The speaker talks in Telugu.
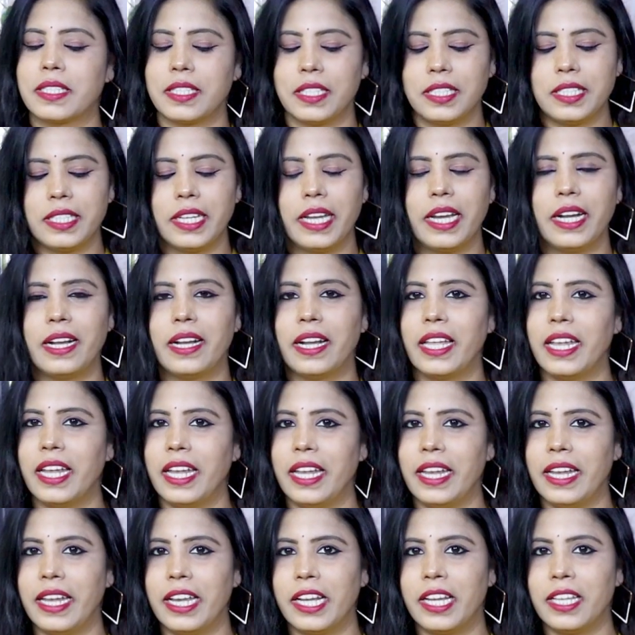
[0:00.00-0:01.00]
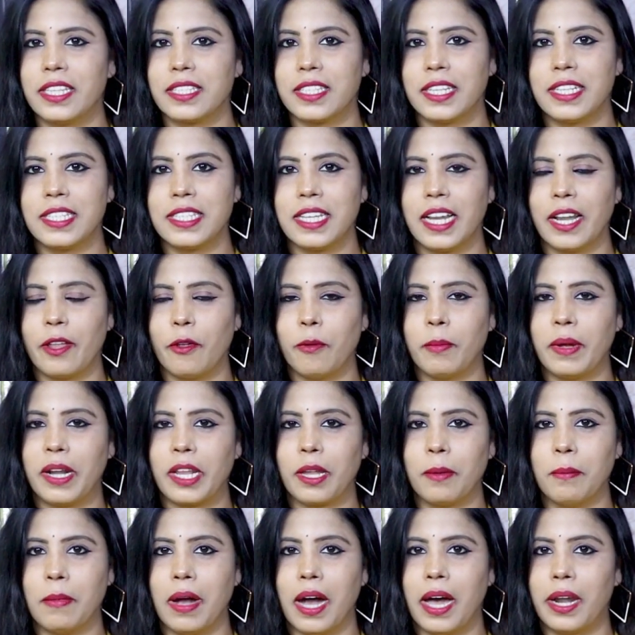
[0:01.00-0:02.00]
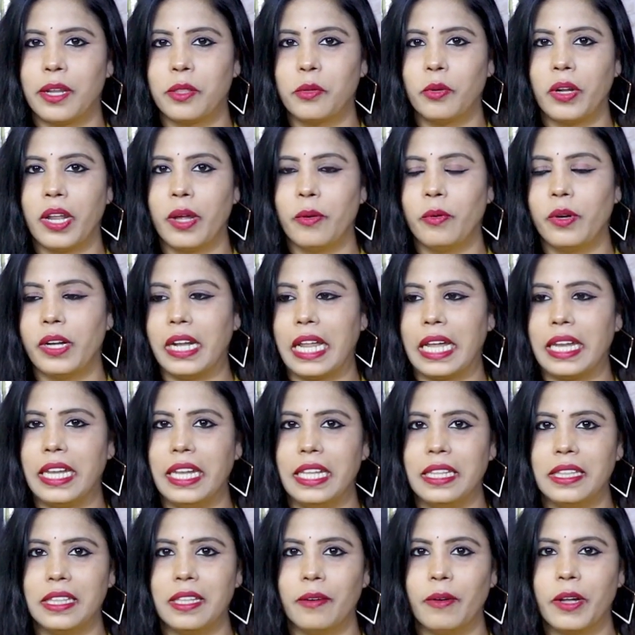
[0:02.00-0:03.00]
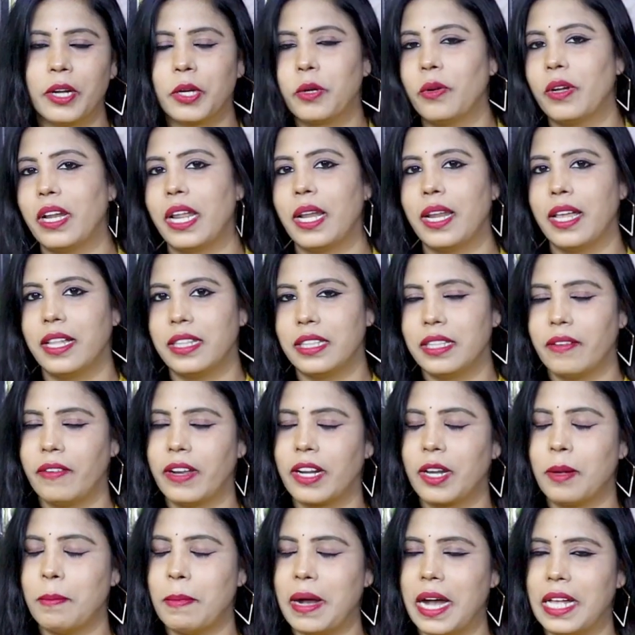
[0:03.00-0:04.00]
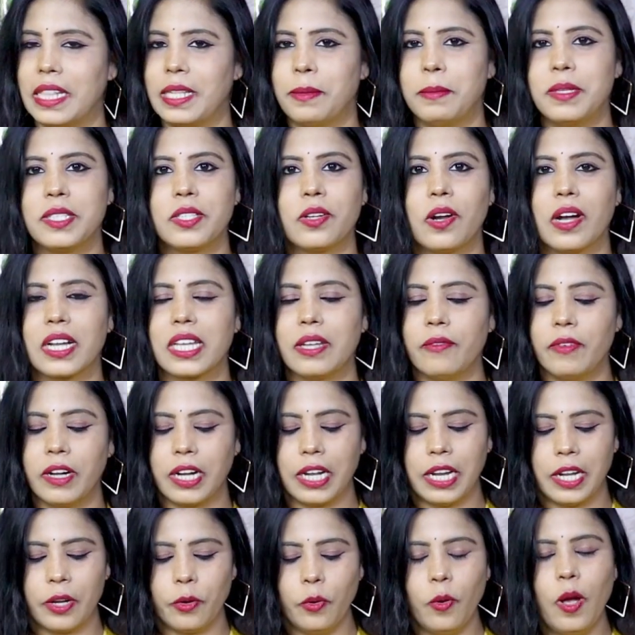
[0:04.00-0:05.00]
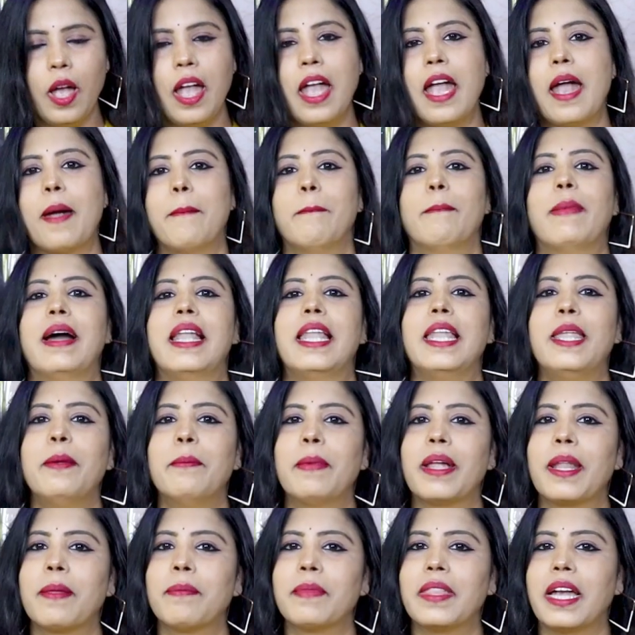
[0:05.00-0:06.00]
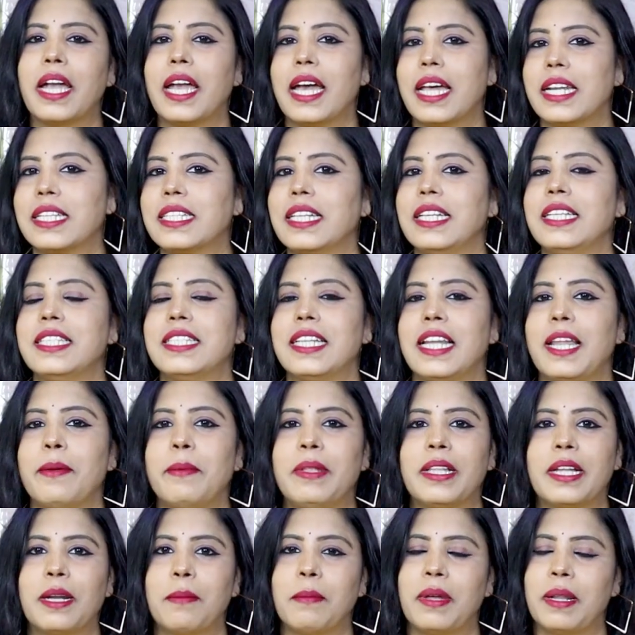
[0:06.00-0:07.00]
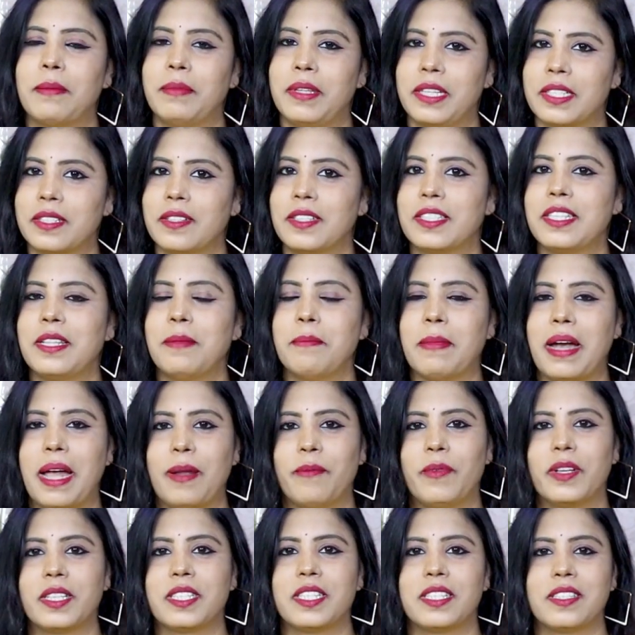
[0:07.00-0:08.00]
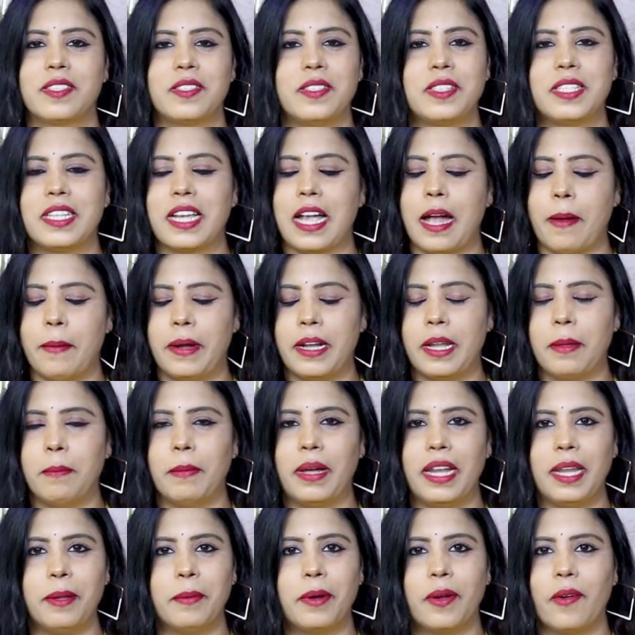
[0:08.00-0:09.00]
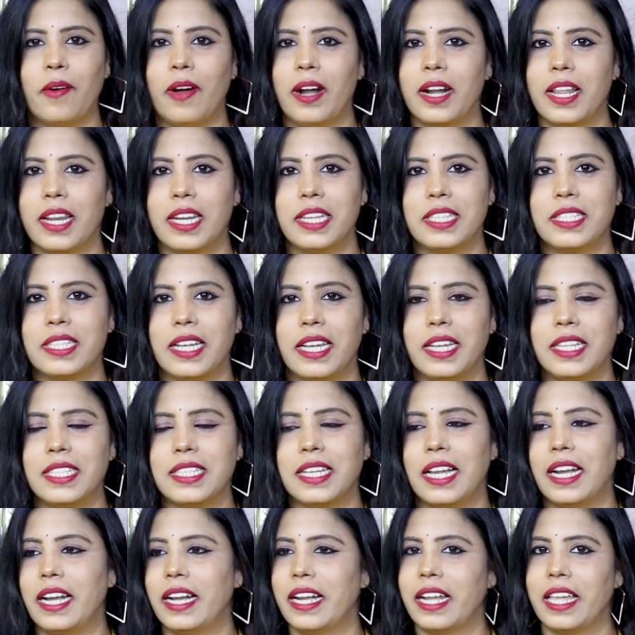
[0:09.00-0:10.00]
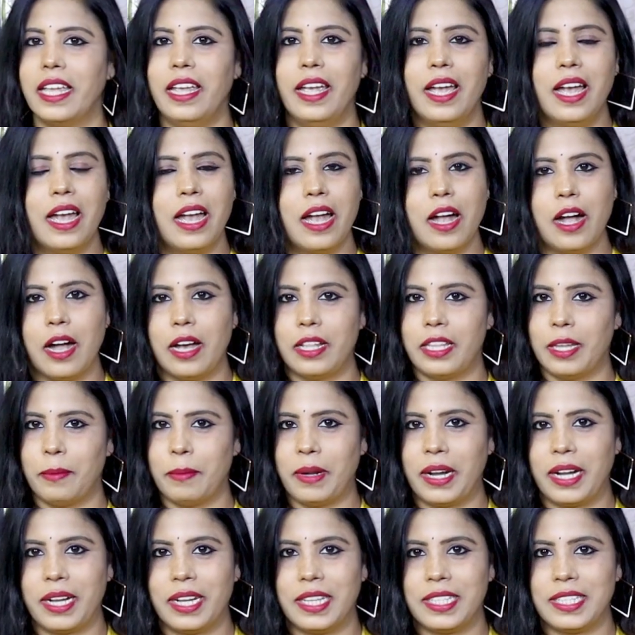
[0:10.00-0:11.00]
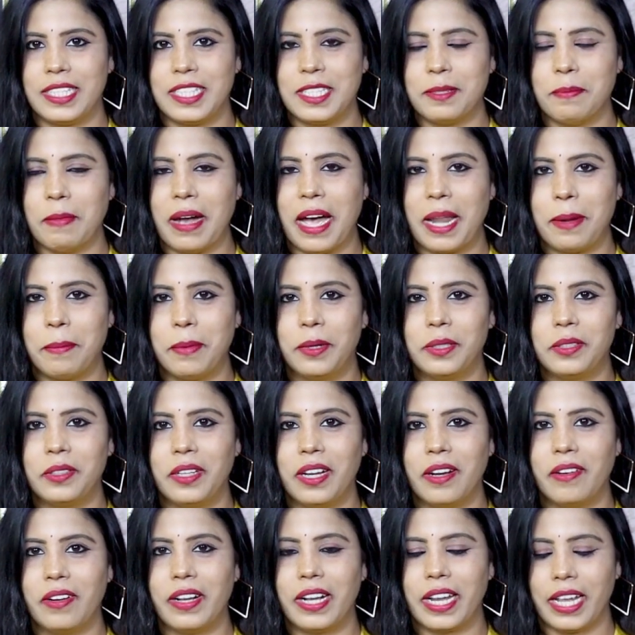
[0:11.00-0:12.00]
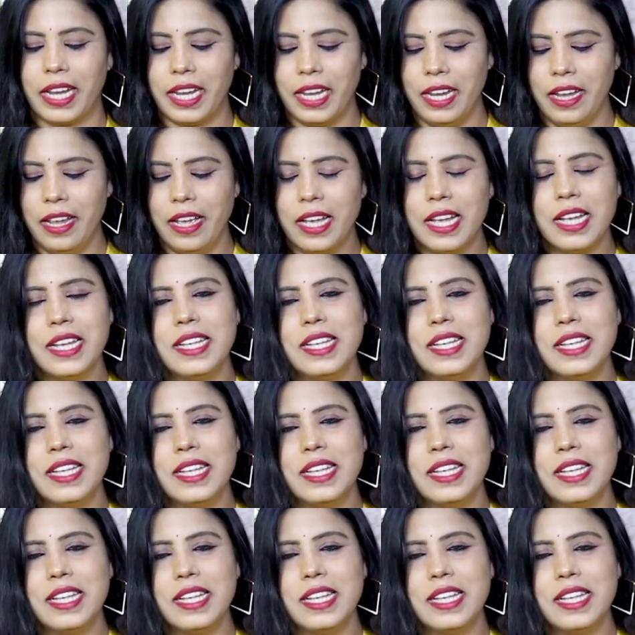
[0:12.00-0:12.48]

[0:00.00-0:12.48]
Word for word: పర్చేస్ చేయండి ఈ డిజైన్స్ అనేవి మనకి మారుతూనే ఉంటాయి ఎంతవరకు నేను అంతవరకు మాత్రమే స్టాక్ ఇవ్వగలను మళ్ళీ మనం తయారు చేయించలేము ఎందుకంటే మనం తీసుకొచ్చింది మ్యానుఫ్యాక్చర్స్ నుంచి కాబట్టి మళ్ళీ మనం ఆర్డర్ చేయించాలంటే అది మనకి డిజైన్స్ మారిపోతూనే ఉంటాయి